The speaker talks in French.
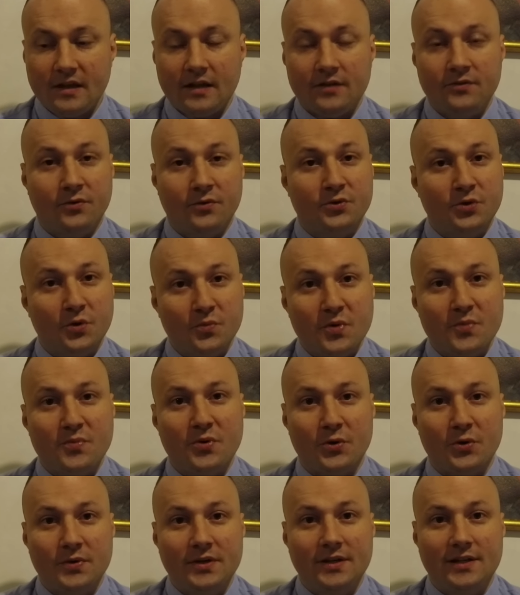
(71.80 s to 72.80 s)
Donc tant mieux
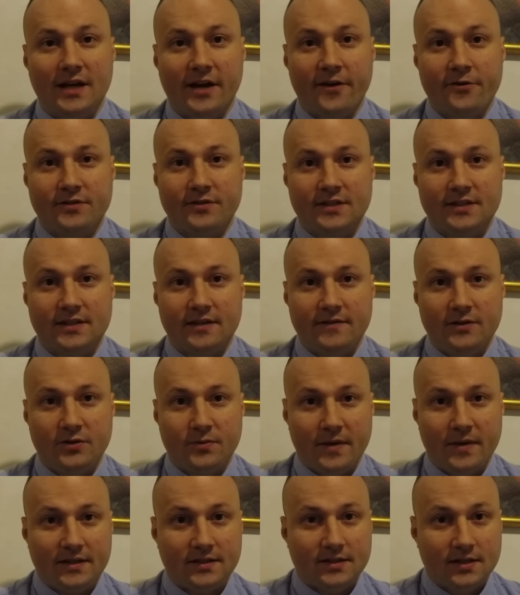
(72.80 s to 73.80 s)
pour lui, il a réussi sa vie, le
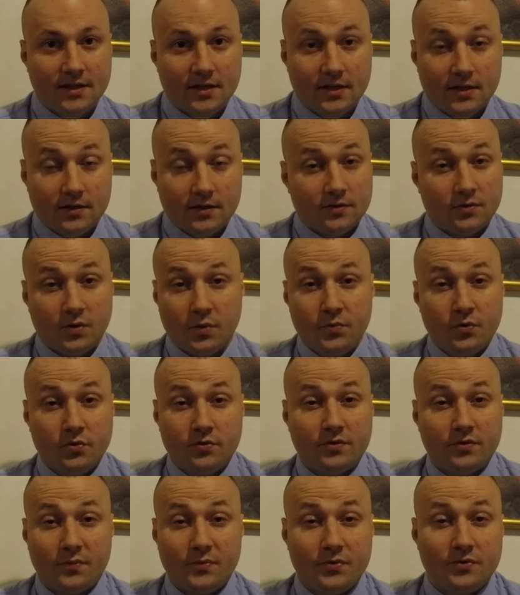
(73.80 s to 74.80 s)
mec tant mieux,
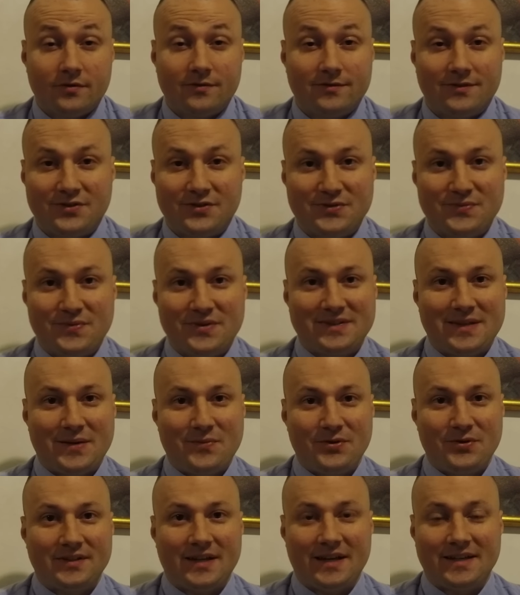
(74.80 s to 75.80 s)
tant mieux. Hein. Franchement, ça
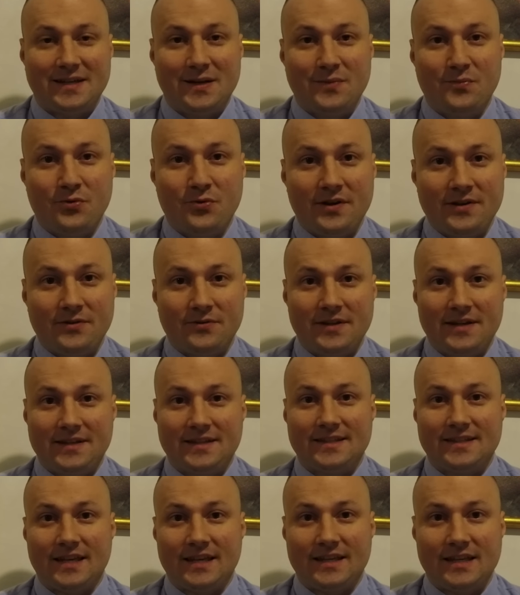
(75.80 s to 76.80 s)
montre à quel point il y en a
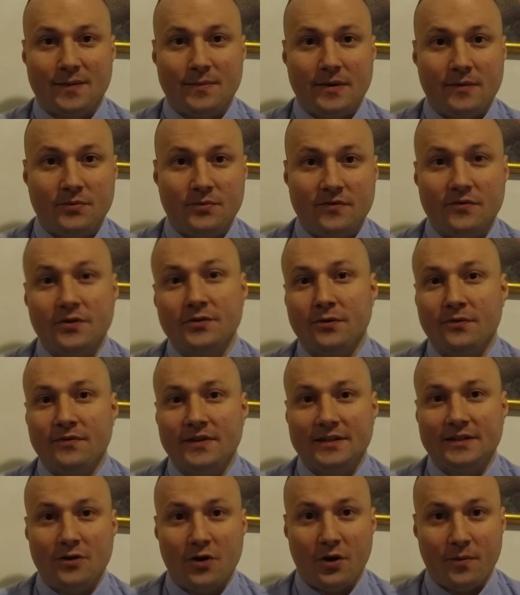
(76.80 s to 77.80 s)
qui seraient capables de vendre en
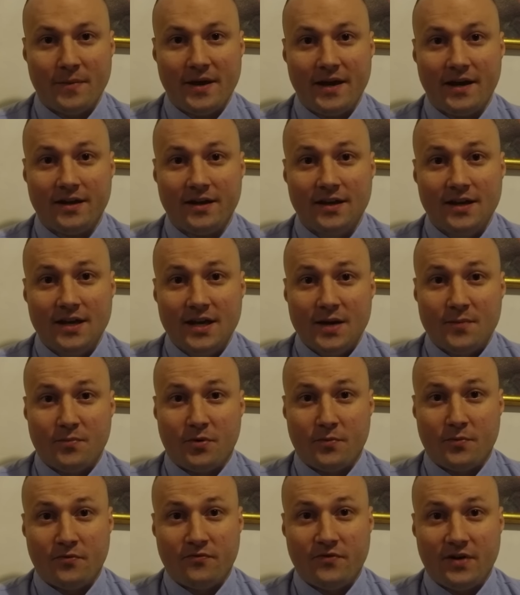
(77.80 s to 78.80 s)
fait leur mère
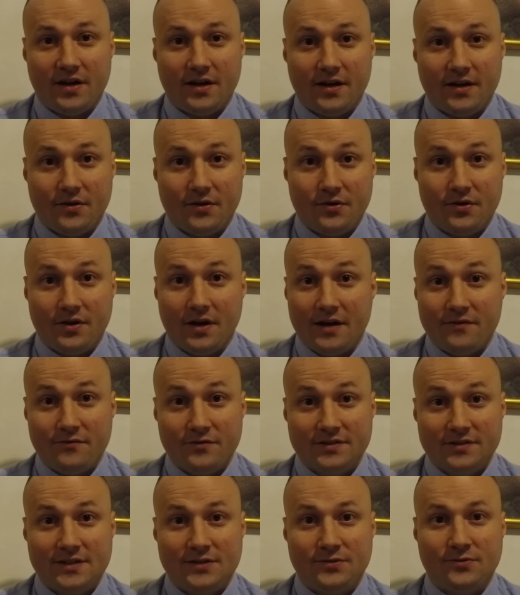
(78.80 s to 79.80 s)
pour pouvoir euh,
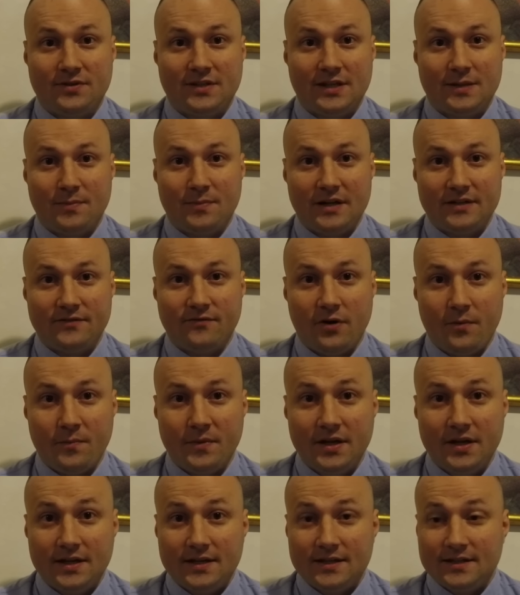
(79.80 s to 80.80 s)
avancer sur cette plateforme.
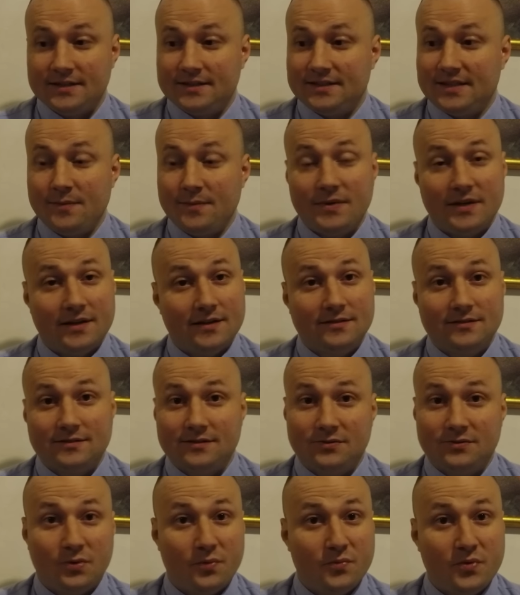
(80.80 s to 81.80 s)
C'est bien,
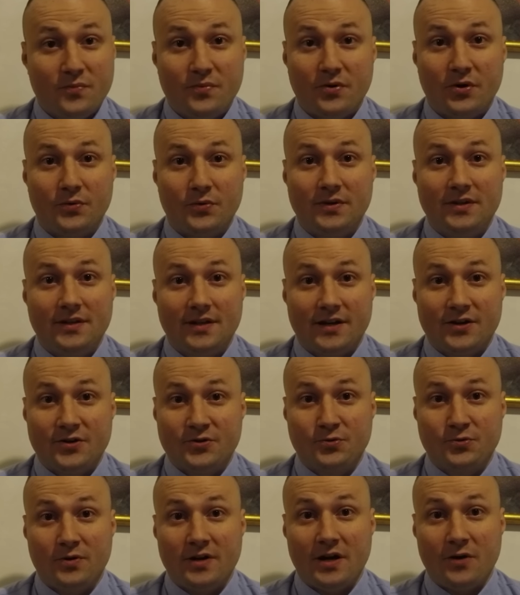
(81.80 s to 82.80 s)
tant mieux pour lui. Un
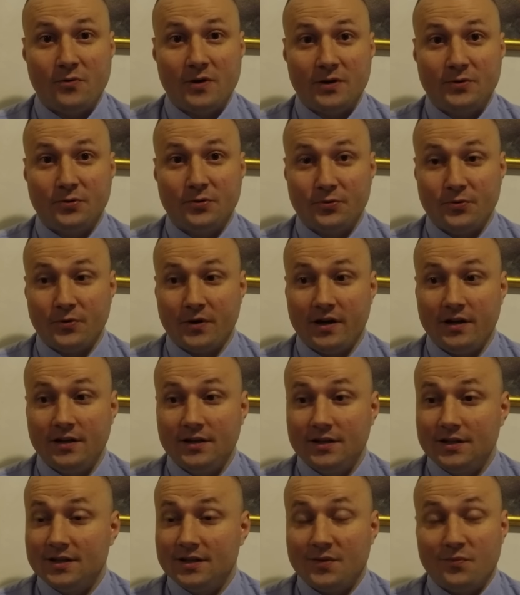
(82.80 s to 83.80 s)
jour, la roue, elle tournera.
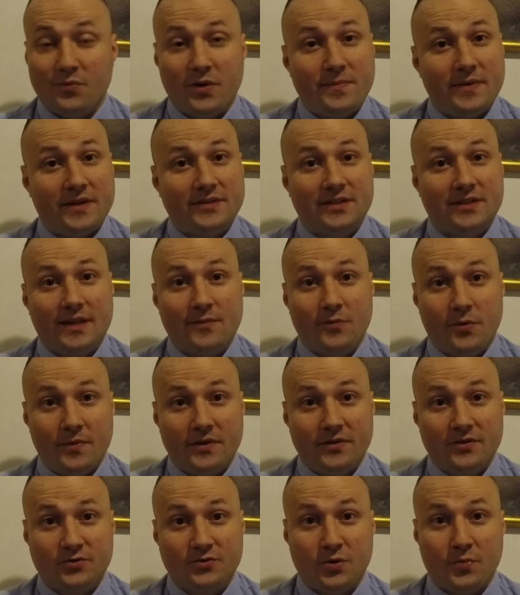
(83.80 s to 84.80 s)
Moi, personnellement,
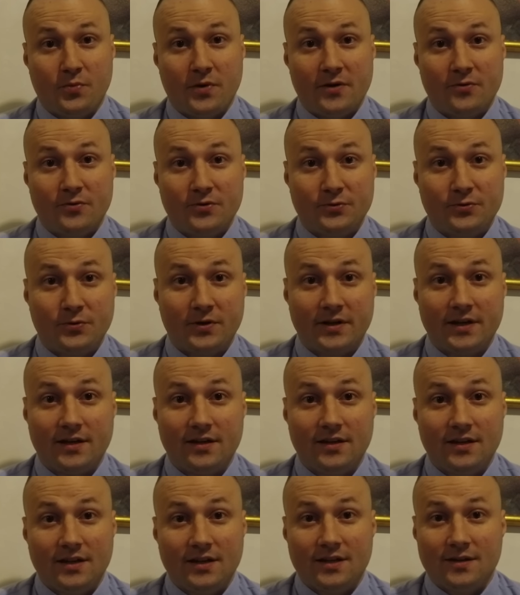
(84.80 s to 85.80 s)
maintenant, je le prends avec le
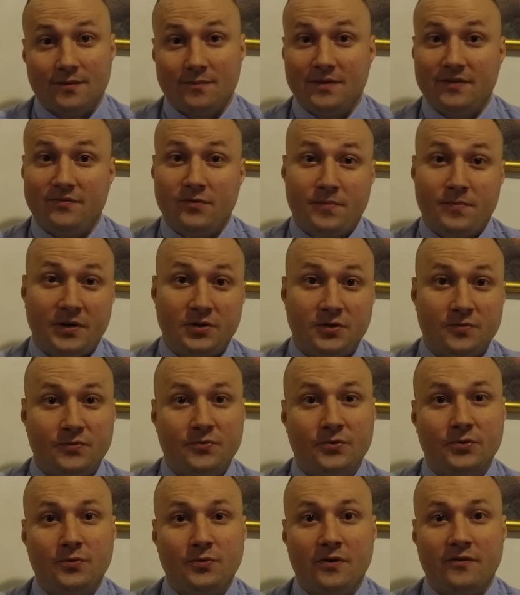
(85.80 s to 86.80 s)
sourire, mais il faut pas que tu me
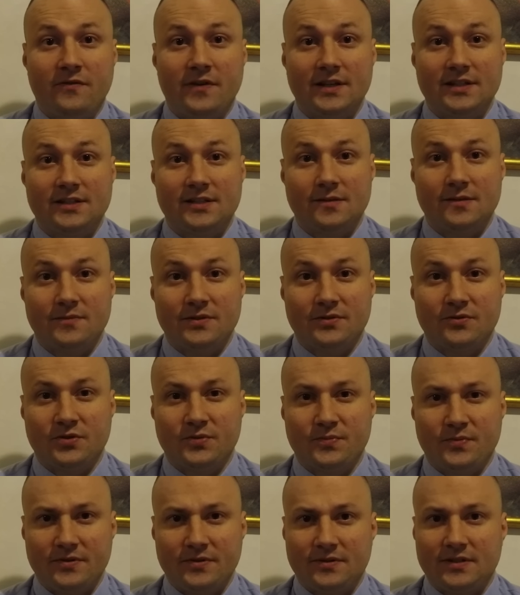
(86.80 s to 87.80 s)
côtoies en face, parce que
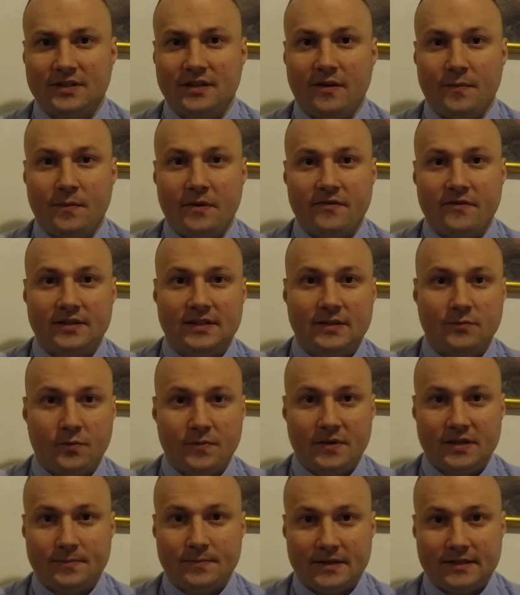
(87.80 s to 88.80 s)
je pense que ça va pas forcément
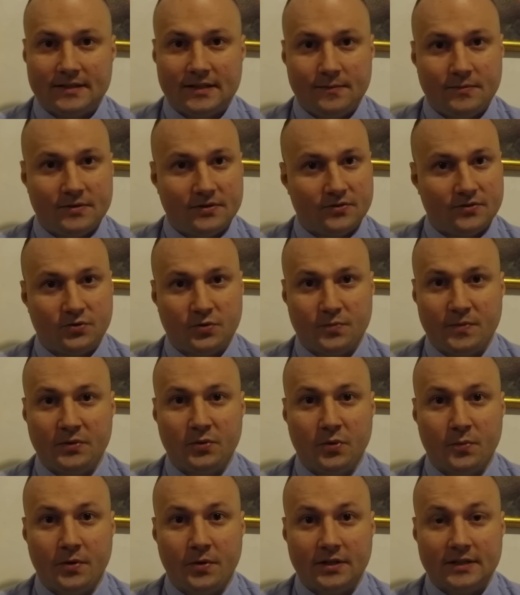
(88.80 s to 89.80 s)
bien se passer, parce que je suis pas
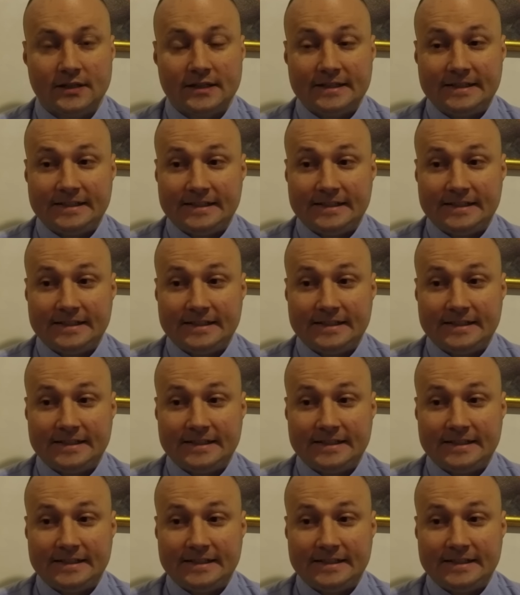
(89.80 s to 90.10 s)
ton pote.